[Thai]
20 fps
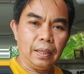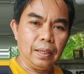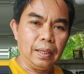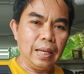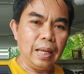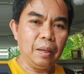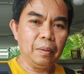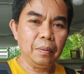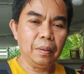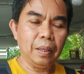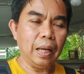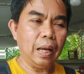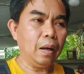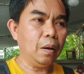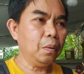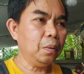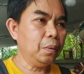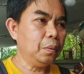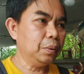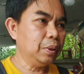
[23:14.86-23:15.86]
ละเอา
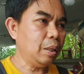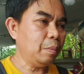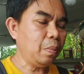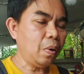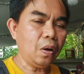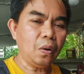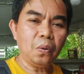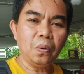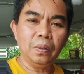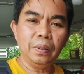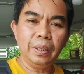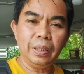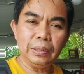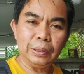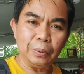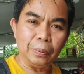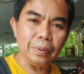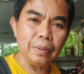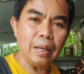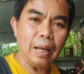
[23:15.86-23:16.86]
เฉพาะคนที่
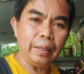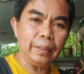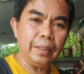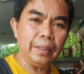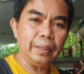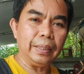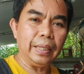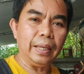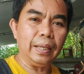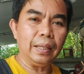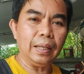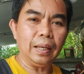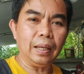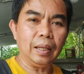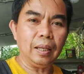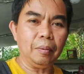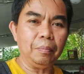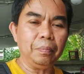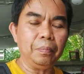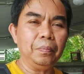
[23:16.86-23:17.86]
สนใจจริง ๆนะค
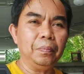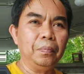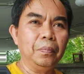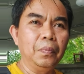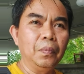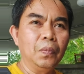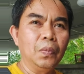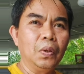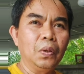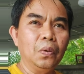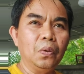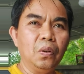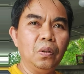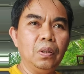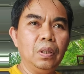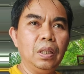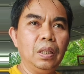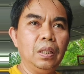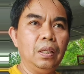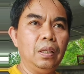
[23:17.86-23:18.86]
รับ คน
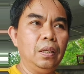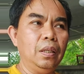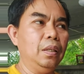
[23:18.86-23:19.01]
ที่